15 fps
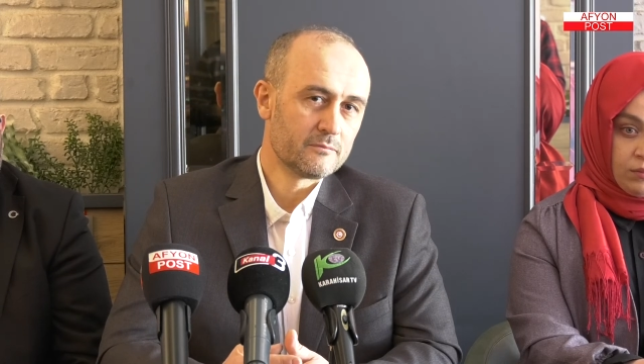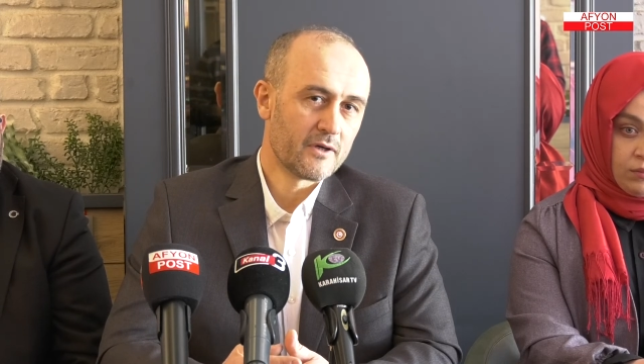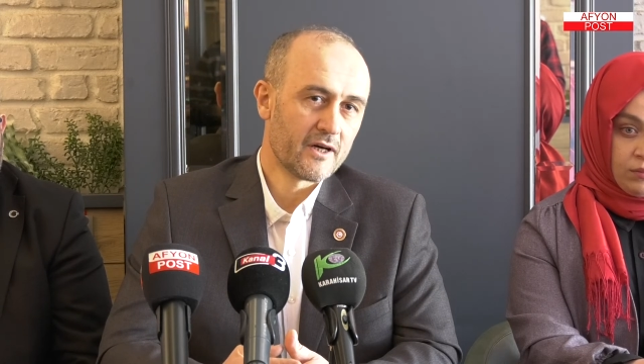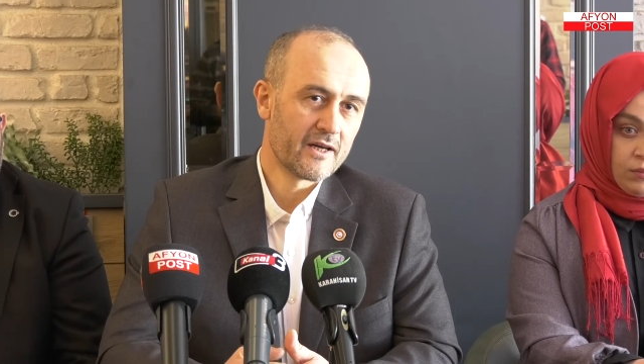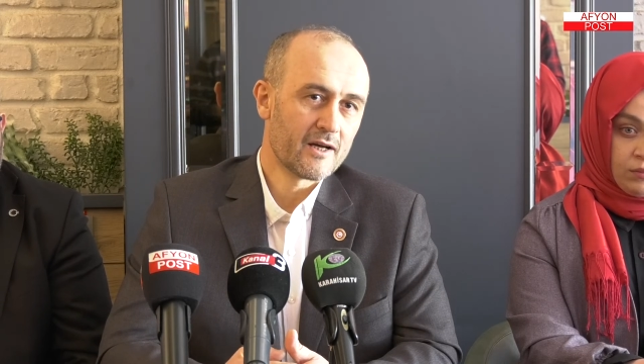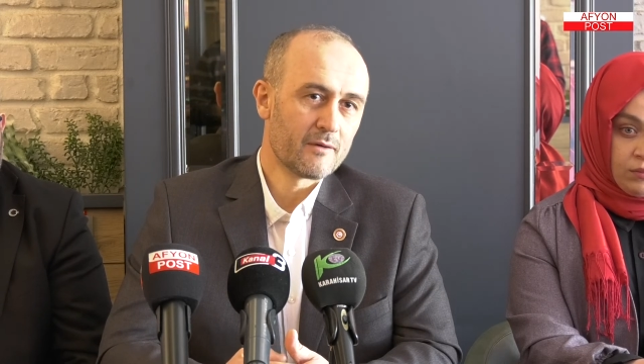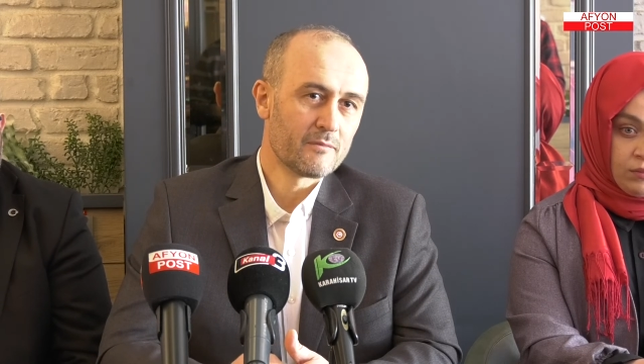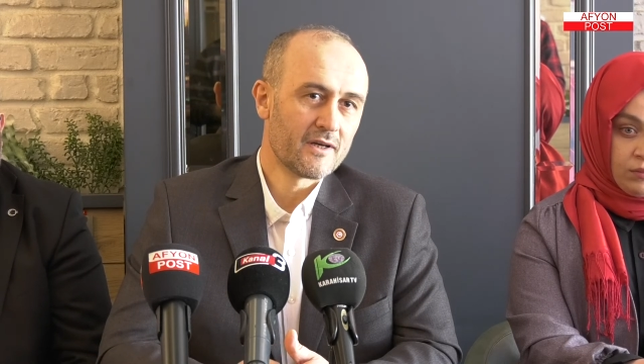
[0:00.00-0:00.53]

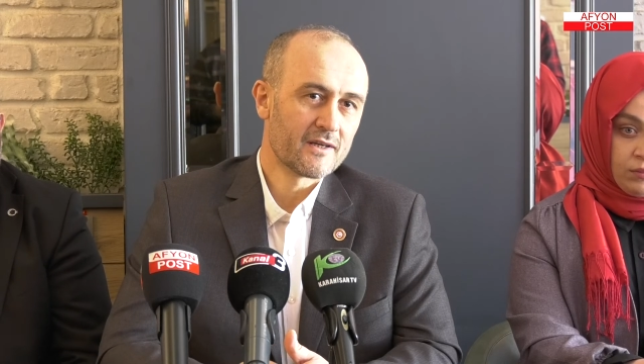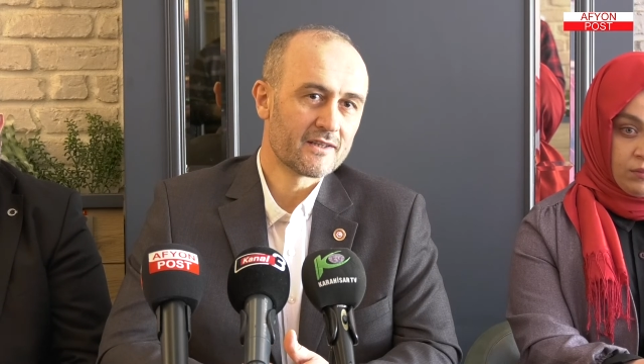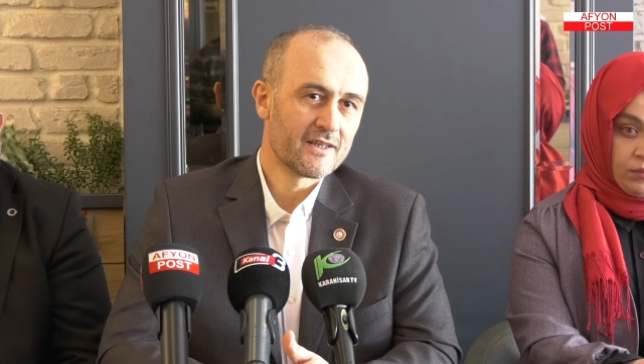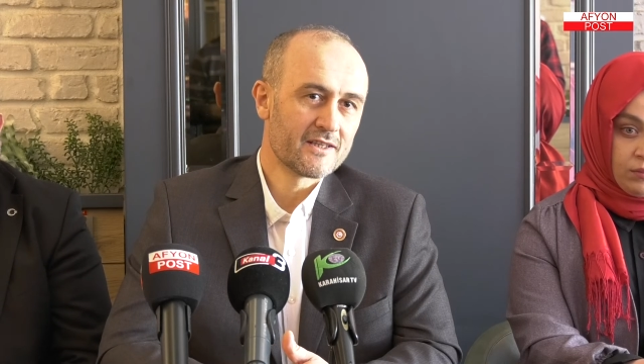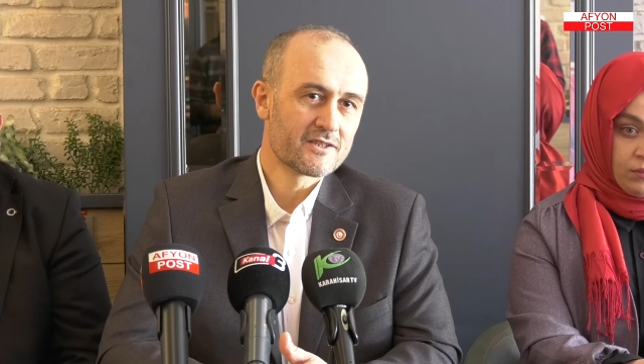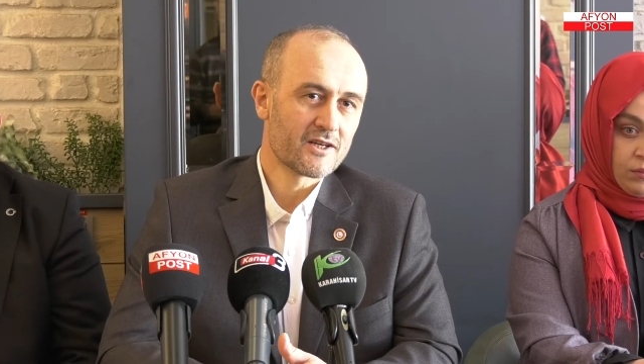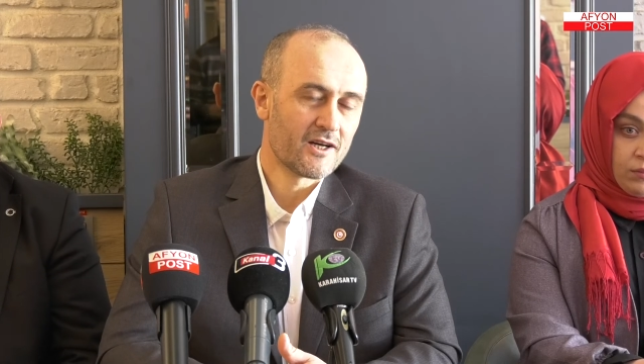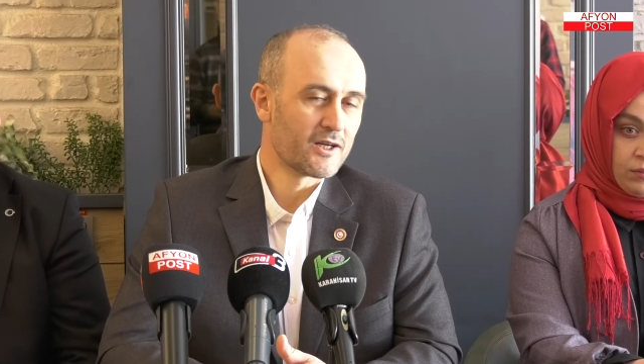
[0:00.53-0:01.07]
Bayramlar
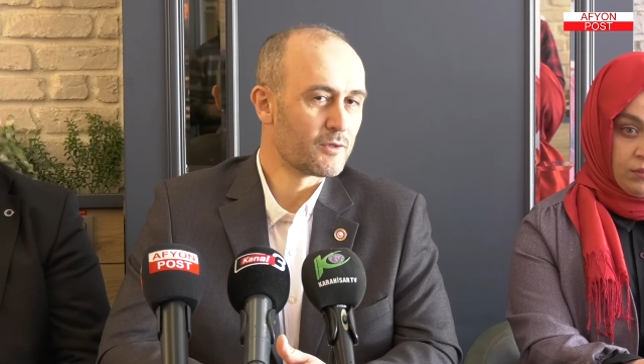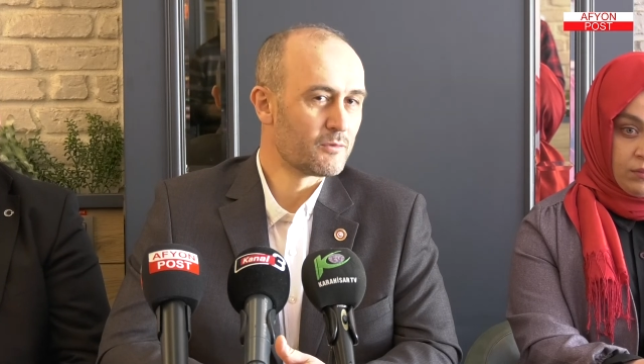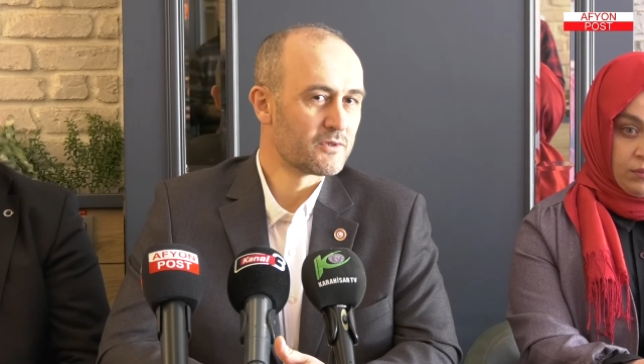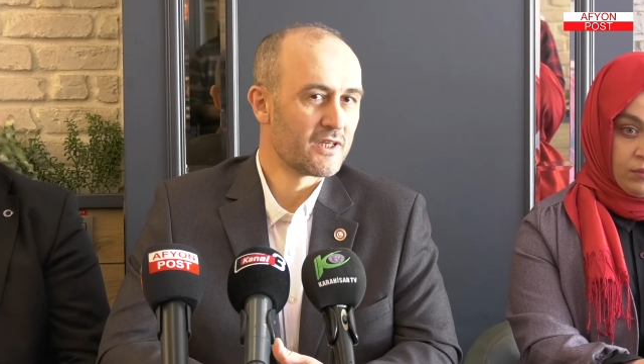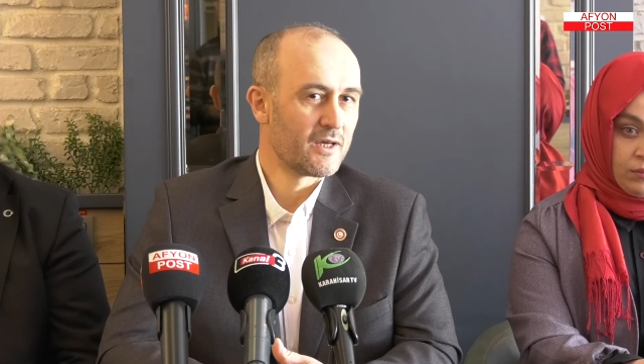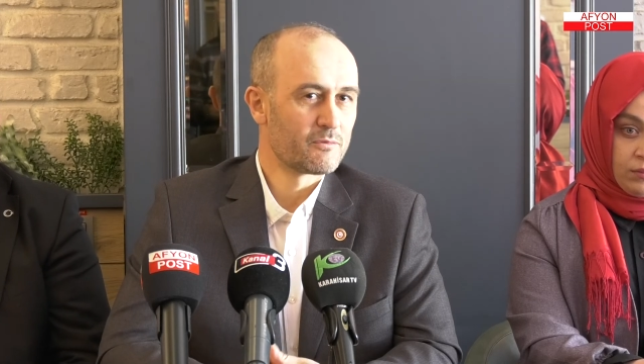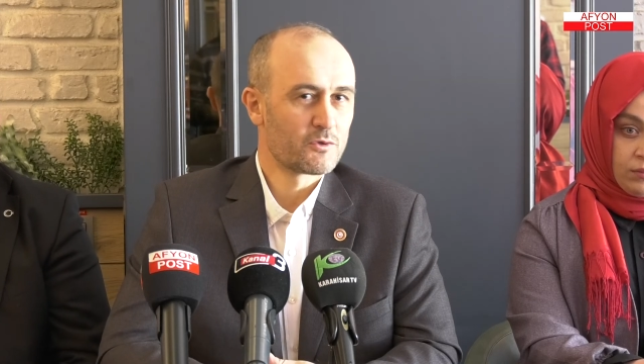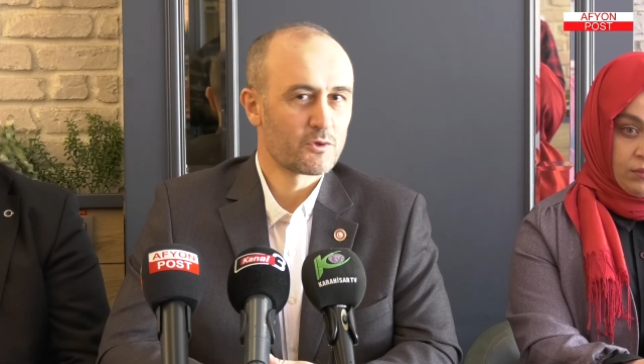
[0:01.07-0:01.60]
deyince
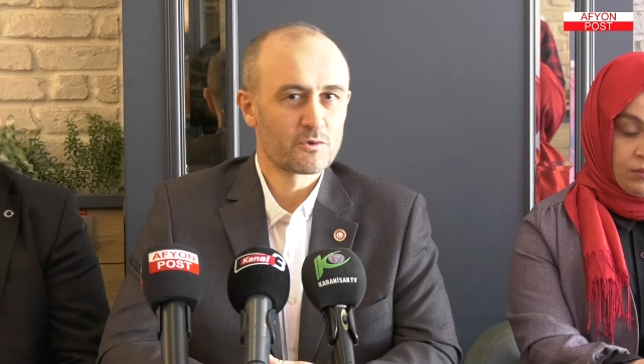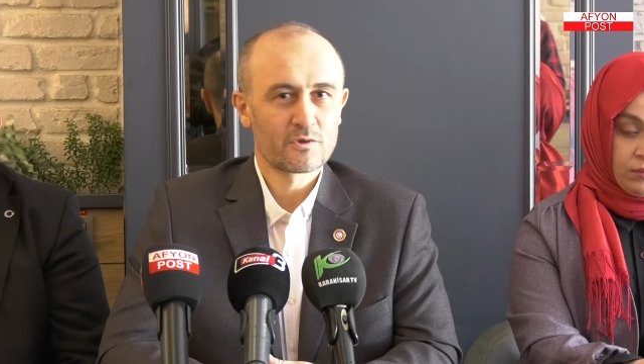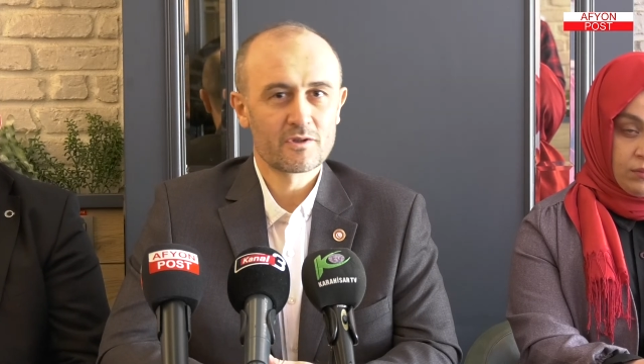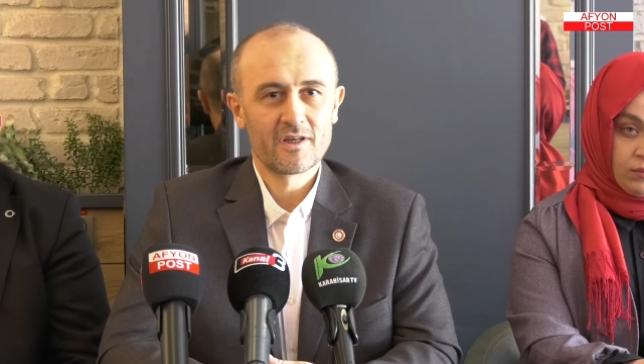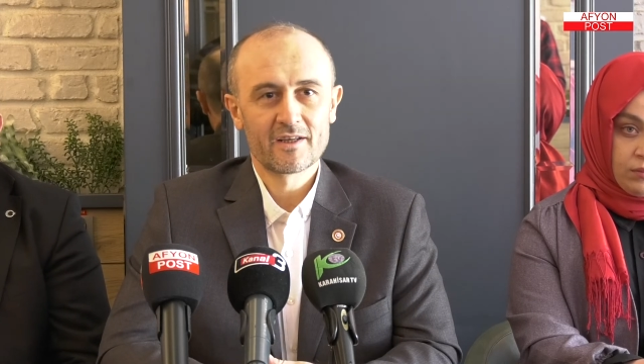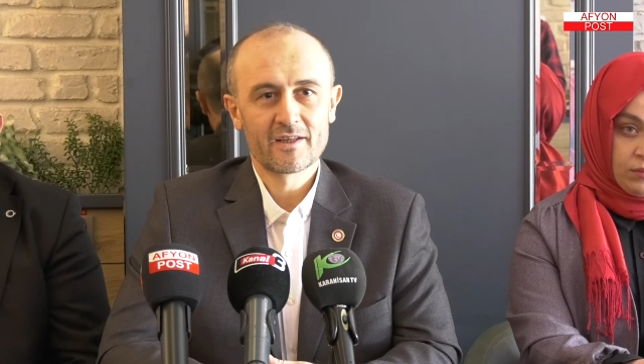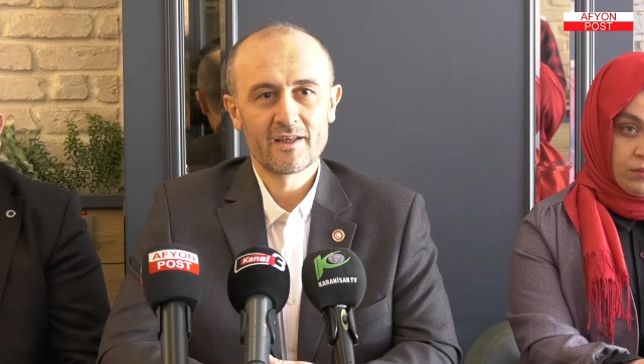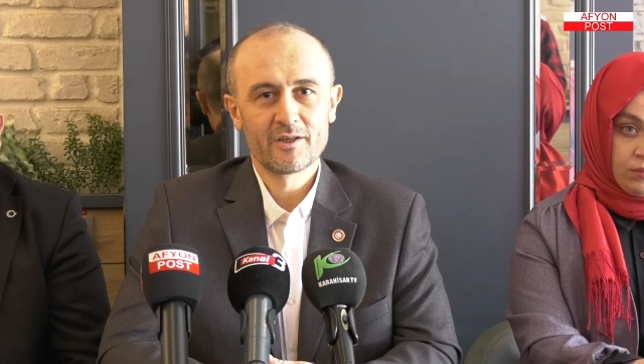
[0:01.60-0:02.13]
aklımıza hep
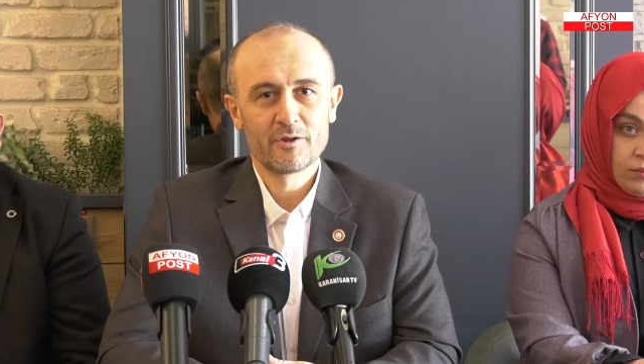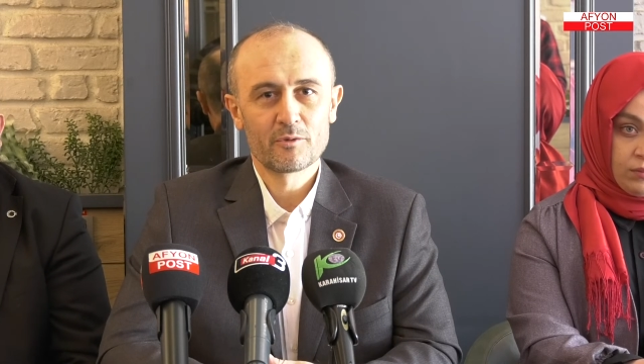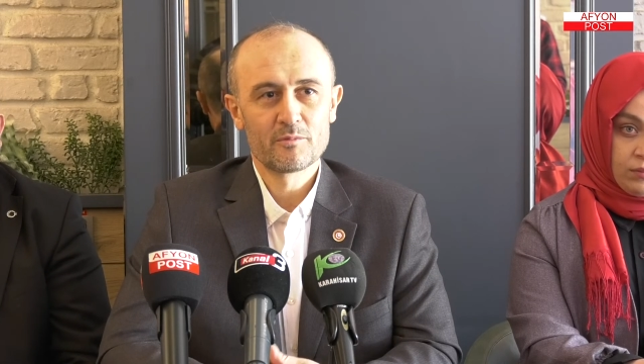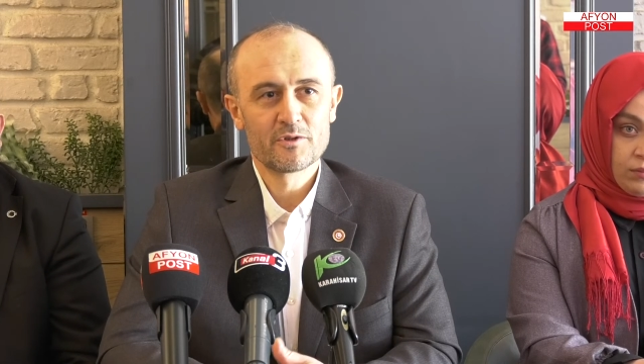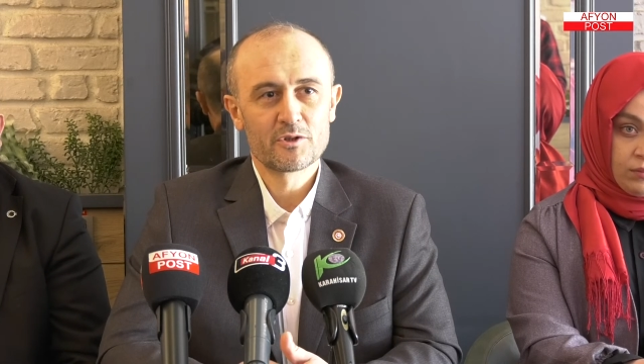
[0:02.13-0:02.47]
çocuklar geliyor.